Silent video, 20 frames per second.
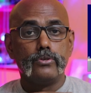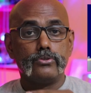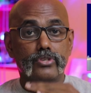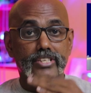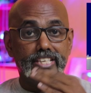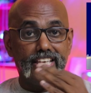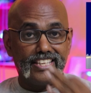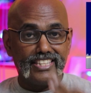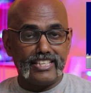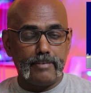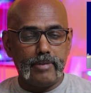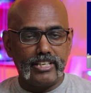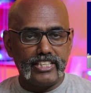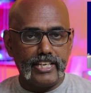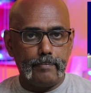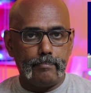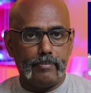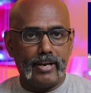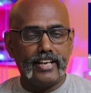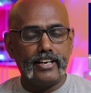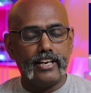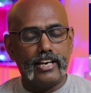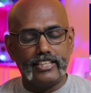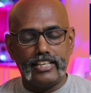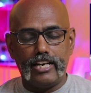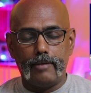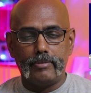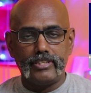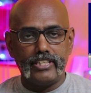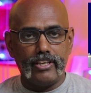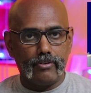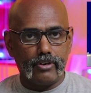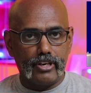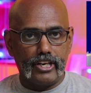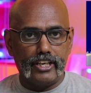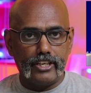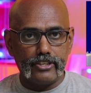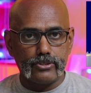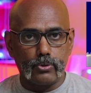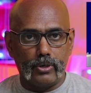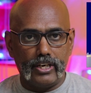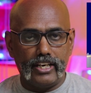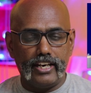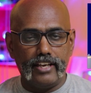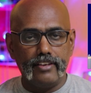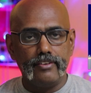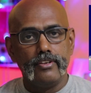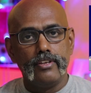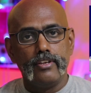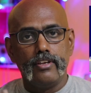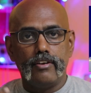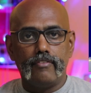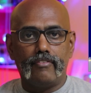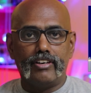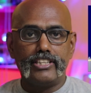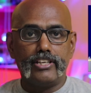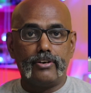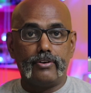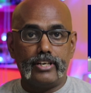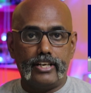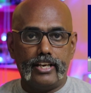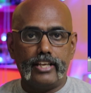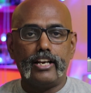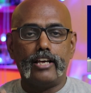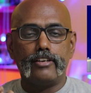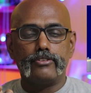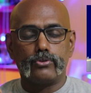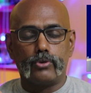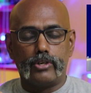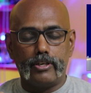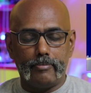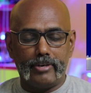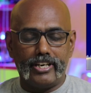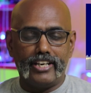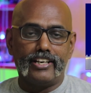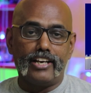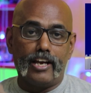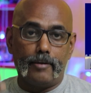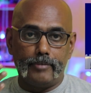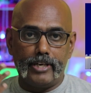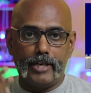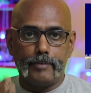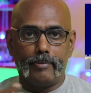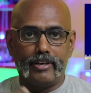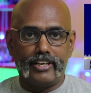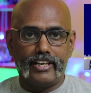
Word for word: ஸோ எந்த மாதிரி பிளான் அதெல்லாம் பற்றி அவங்க இன்றைக்கி சொல்லலை வந்த உடனே நான் சொன்ன மாதிரி நான் அப்டேட்